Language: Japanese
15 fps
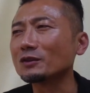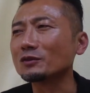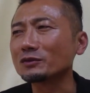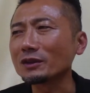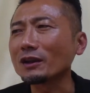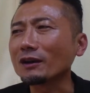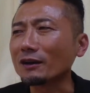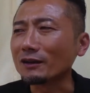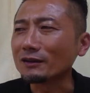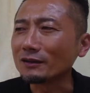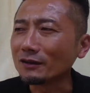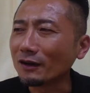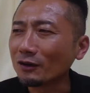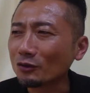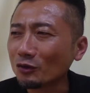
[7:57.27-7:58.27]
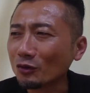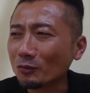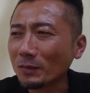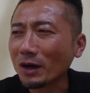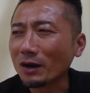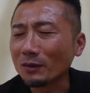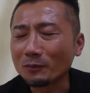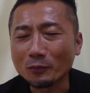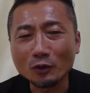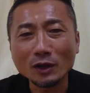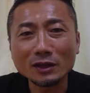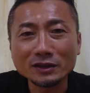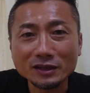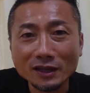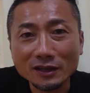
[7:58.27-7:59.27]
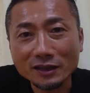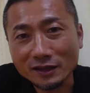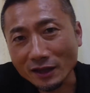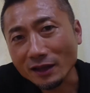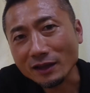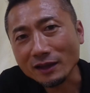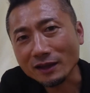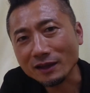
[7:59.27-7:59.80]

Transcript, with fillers: そしたらあのまあボランティアでね、